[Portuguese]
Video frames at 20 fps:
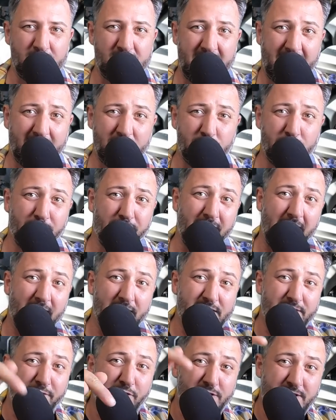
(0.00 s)
seca-sovaco
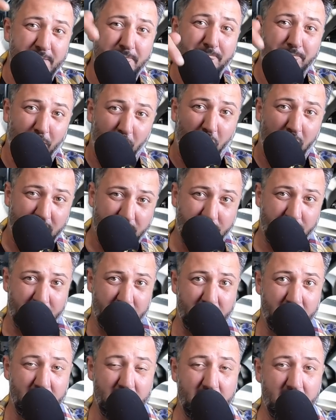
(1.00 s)
se você
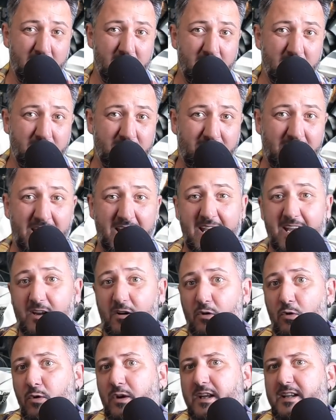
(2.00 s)
pode ter
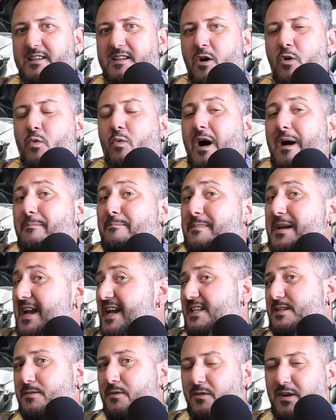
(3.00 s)
o guidão com a
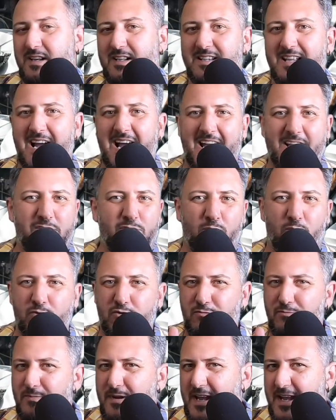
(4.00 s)
mesma qualidade, com
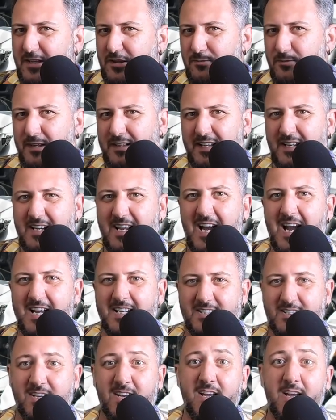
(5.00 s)
os mesmos
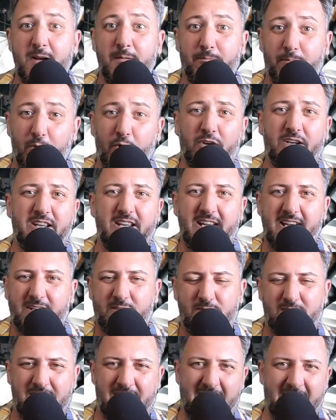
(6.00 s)
materiais, por
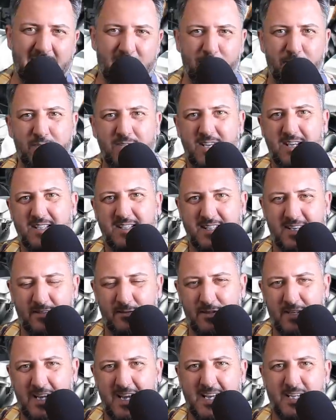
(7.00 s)
500 reais, por
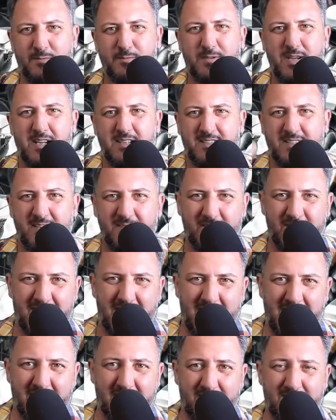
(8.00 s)
600 reais, por 700
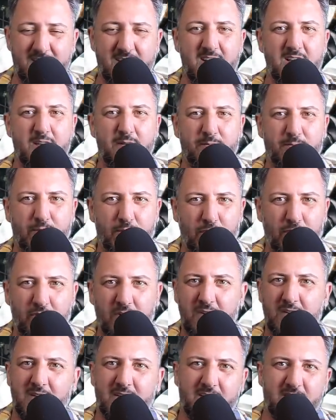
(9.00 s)
reais,
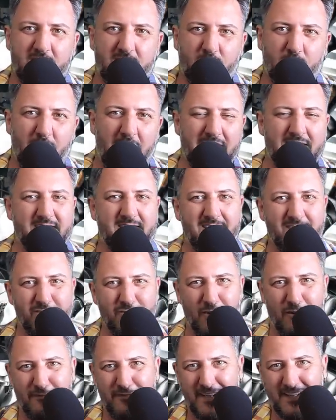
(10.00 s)
por
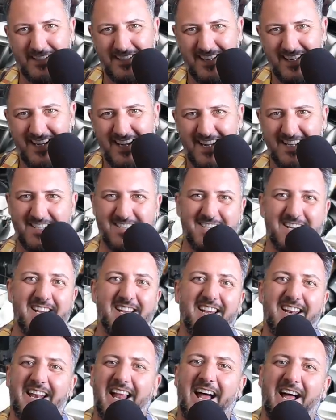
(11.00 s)
490 reais
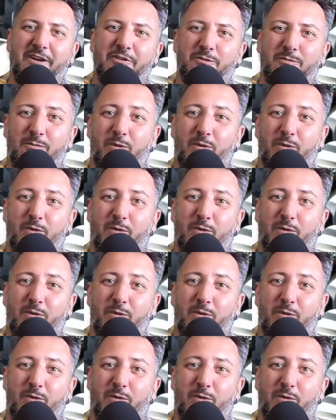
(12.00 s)
lá no